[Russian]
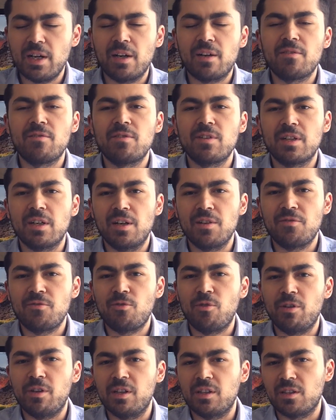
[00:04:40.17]
как в
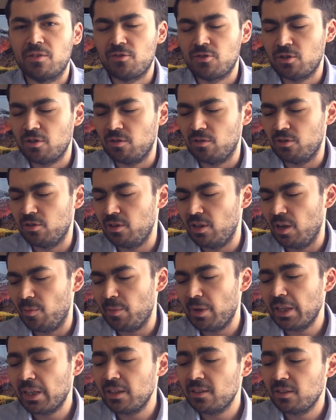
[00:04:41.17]
iPhone, это все для
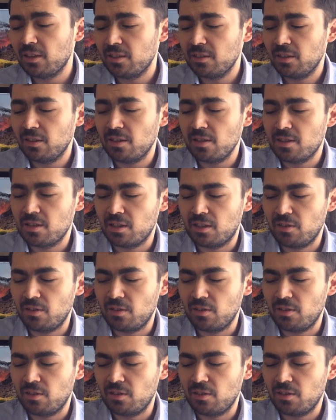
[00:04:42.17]
маркетинга делается,